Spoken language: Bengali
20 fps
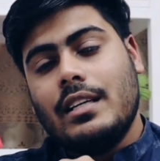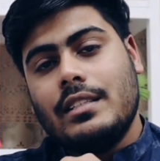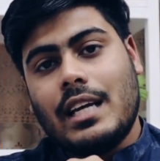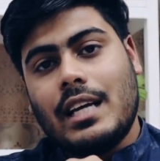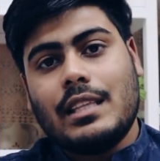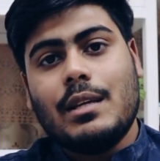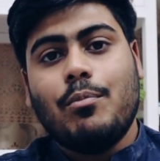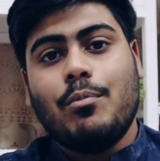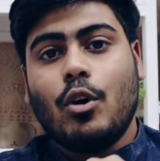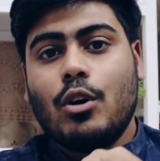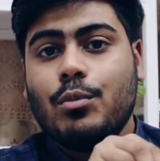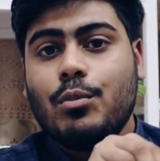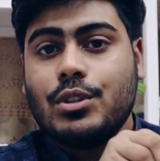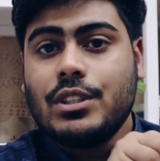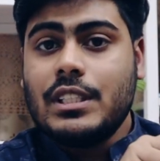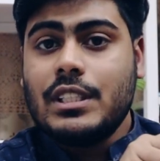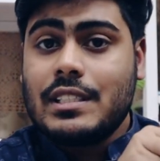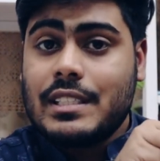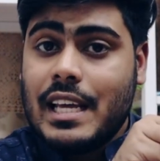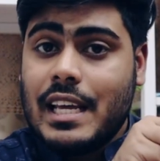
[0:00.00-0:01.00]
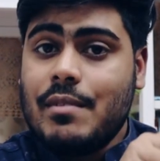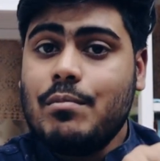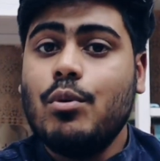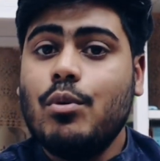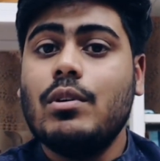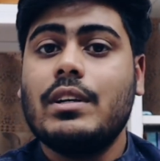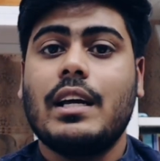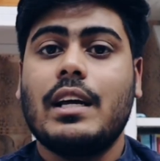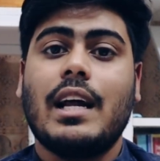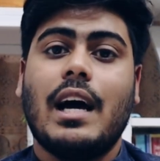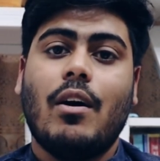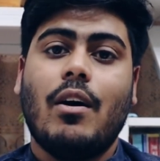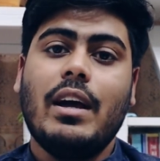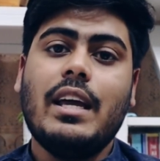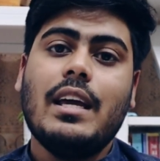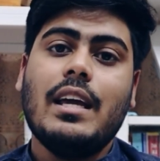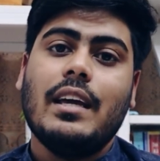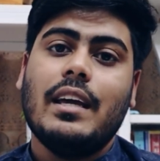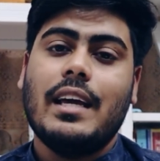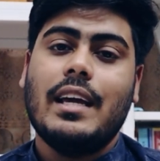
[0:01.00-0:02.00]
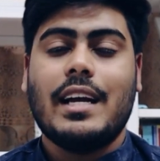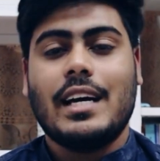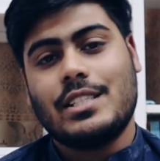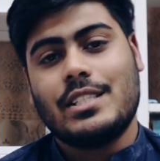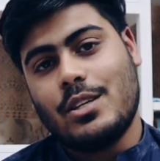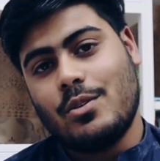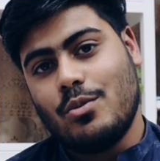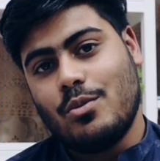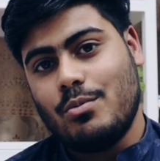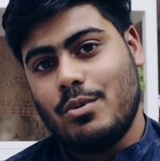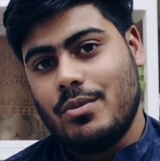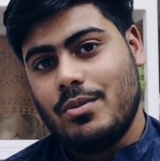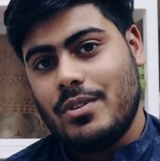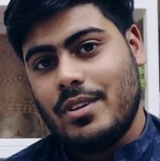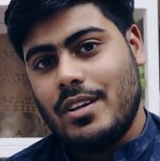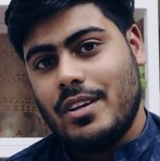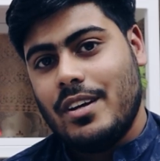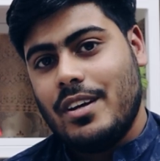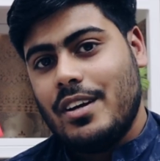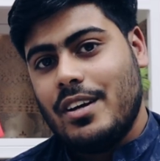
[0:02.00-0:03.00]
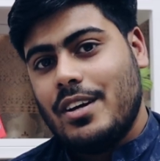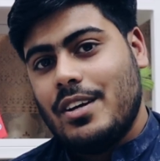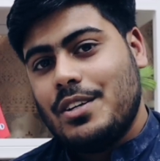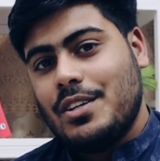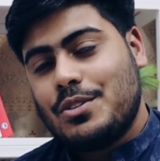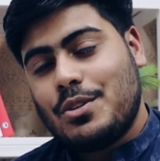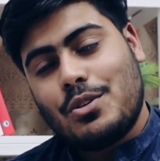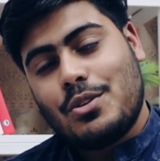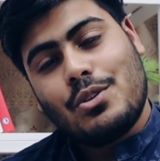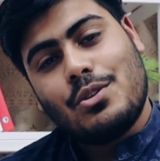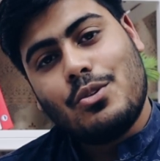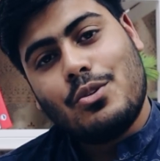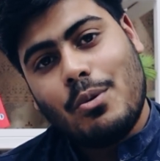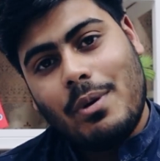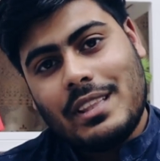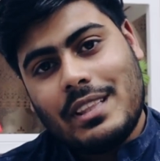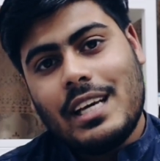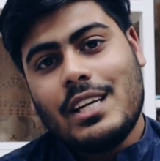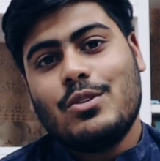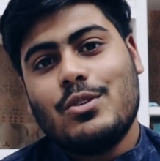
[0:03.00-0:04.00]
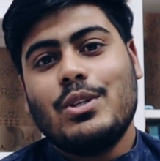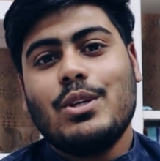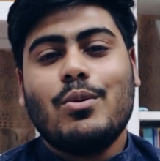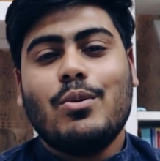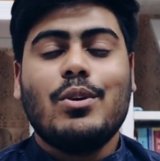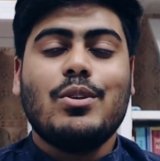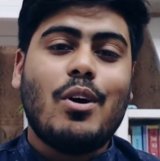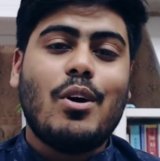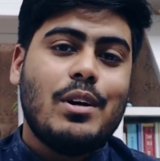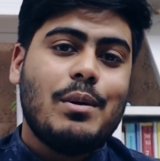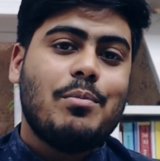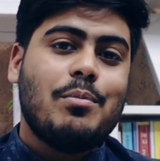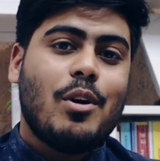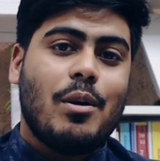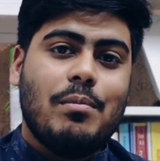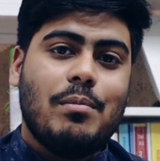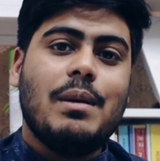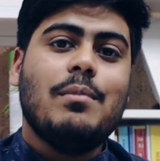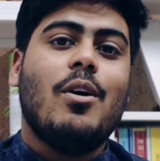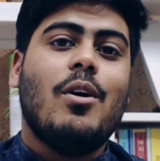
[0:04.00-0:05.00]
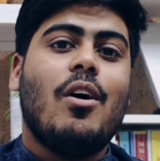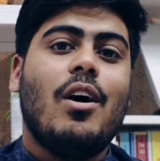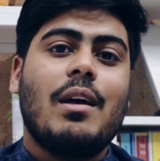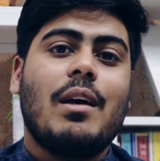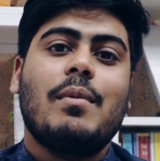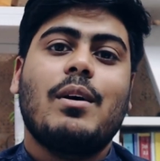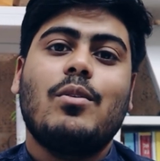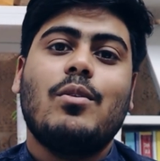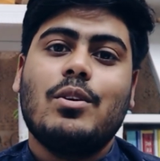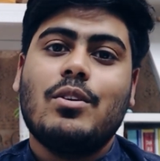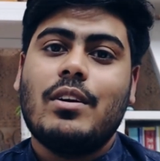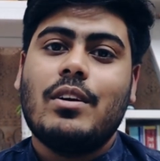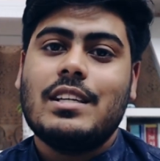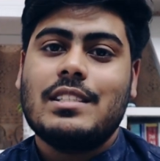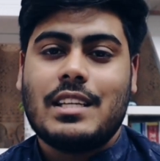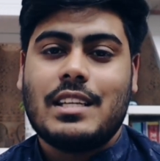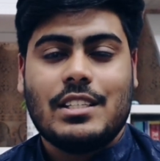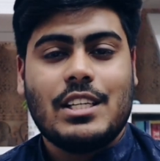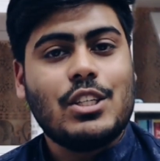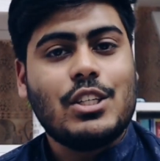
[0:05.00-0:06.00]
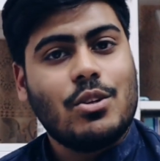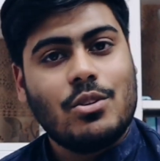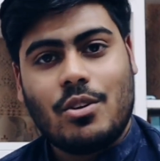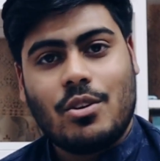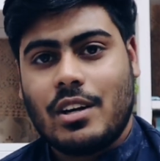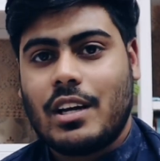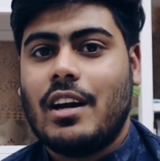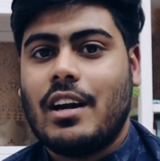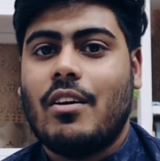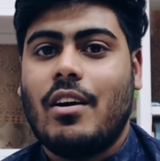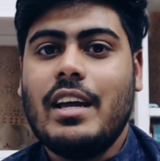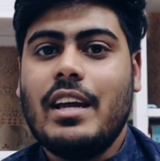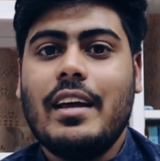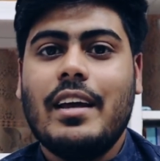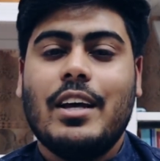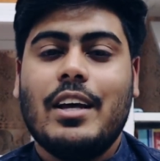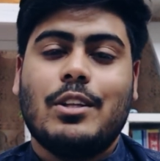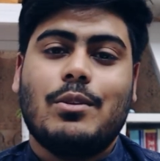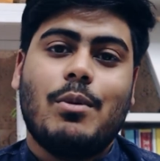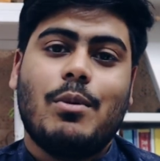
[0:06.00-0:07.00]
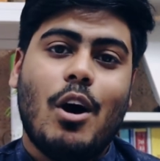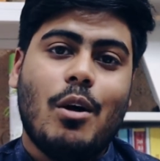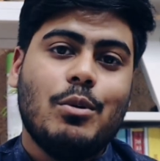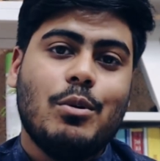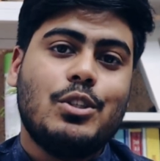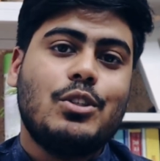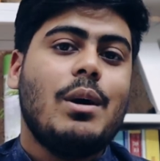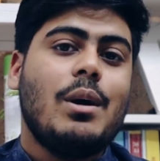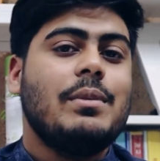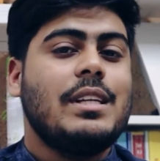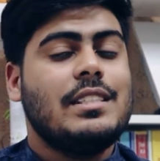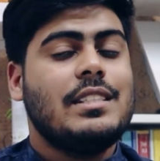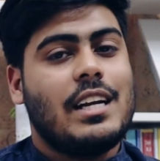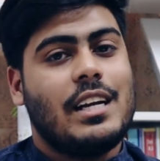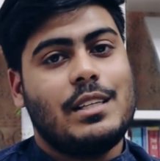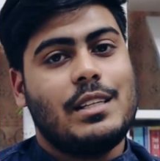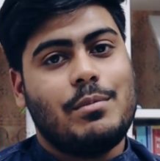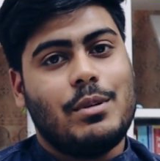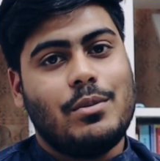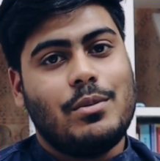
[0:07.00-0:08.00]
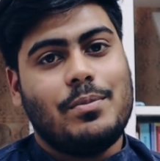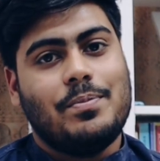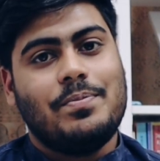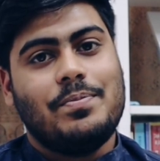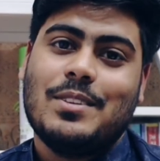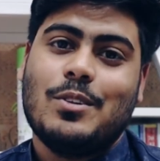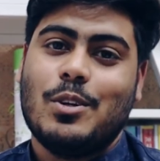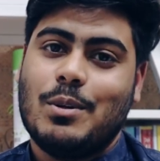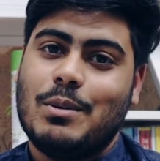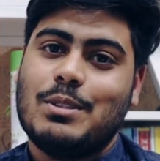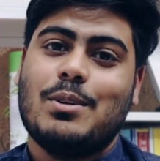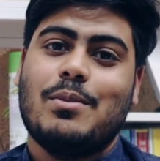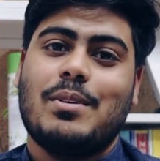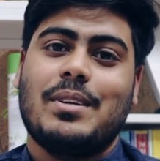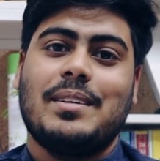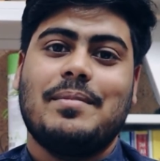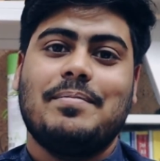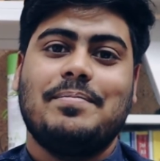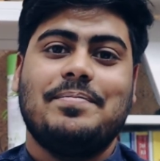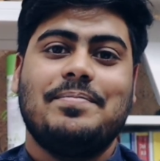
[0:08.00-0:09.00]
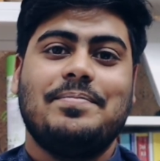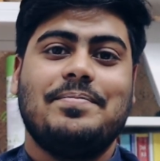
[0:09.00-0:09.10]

যাতে পরবর্তী সেম ভুলটা না হয় এই কাজটা করবো সো তোমাদের যদি কোনো ধরনের প্রবলেম হয় বা কোনো ধরনের সাজেশন দরকার হয় তোমরা অবশ্যই আমাদের জানাতে পারো ধন্যবাদ সবাই